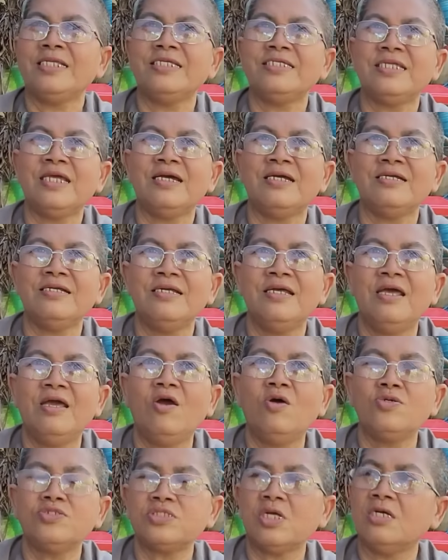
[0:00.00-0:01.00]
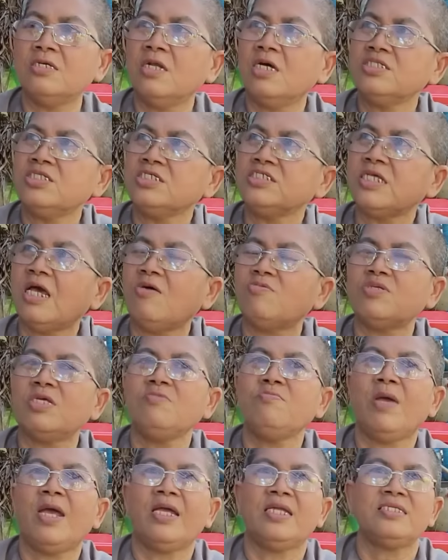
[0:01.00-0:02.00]
trơn từ đó tới sau thấy
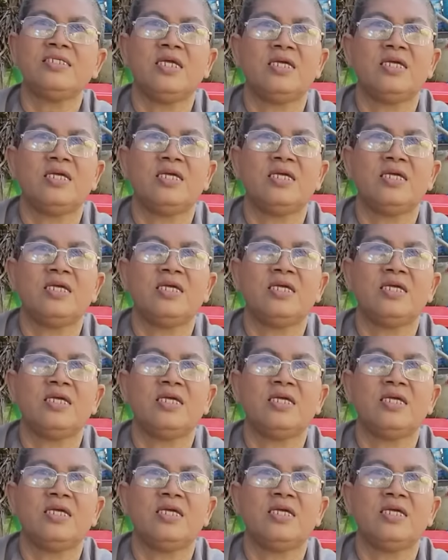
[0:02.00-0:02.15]
ma hết trơn